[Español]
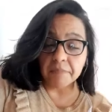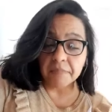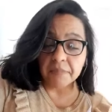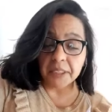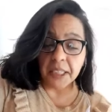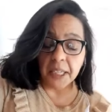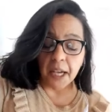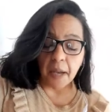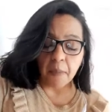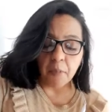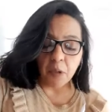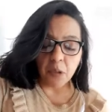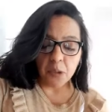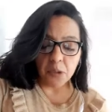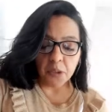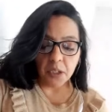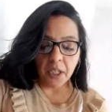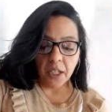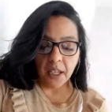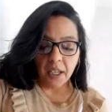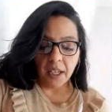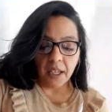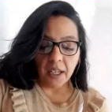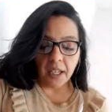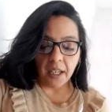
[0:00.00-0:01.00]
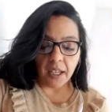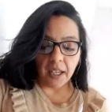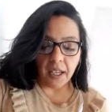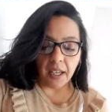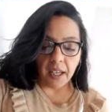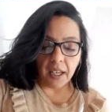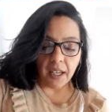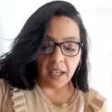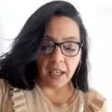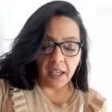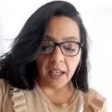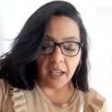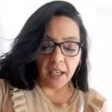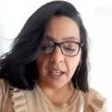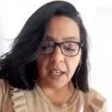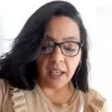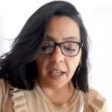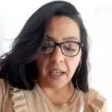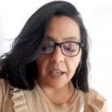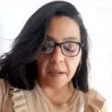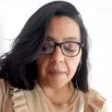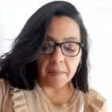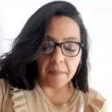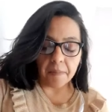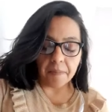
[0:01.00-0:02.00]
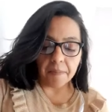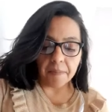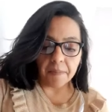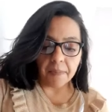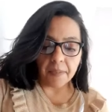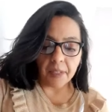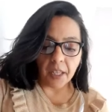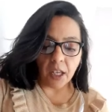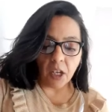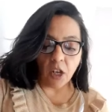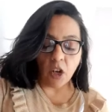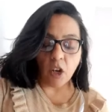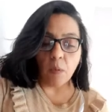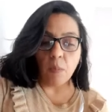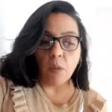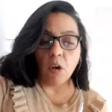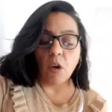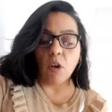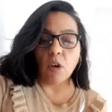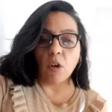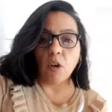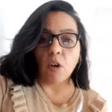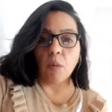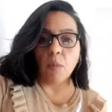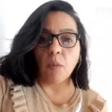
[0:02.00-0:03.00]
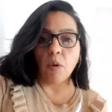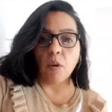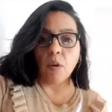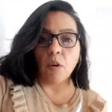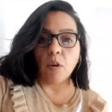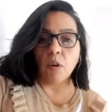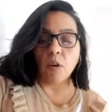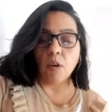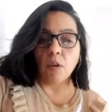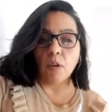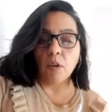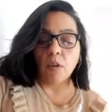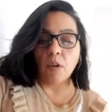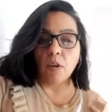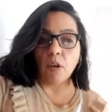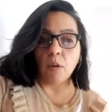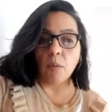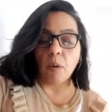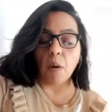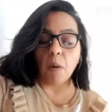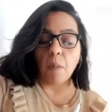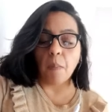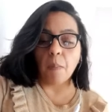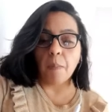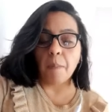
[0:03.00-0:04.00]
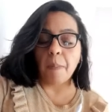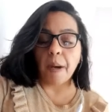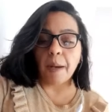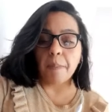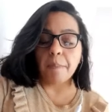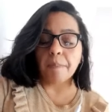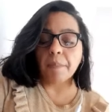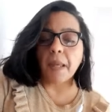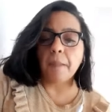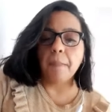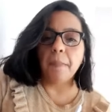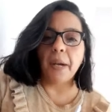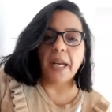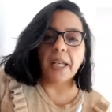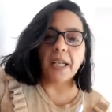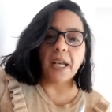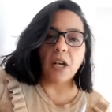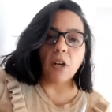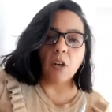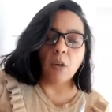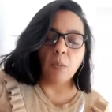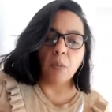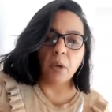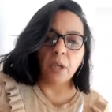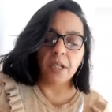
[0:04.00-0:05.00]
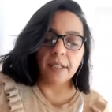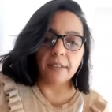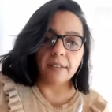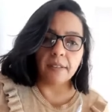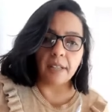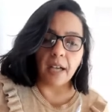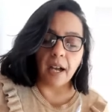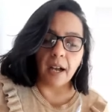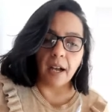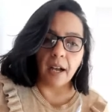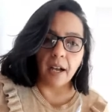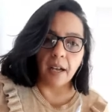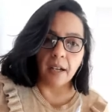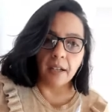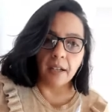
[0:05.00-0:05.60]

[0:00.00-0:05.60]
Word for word: digamos, eh, es como, como, como marca como esta